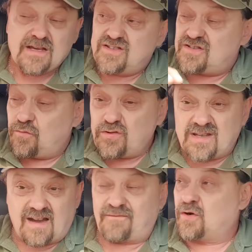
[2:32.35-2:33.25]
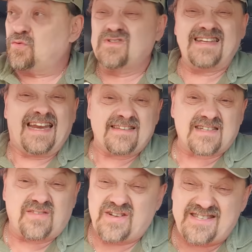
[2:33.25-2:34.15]
Сегодня вокруг
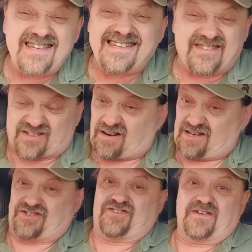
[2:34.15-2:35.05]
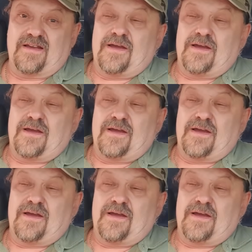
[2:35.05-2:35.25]
Зеленского дикий срач.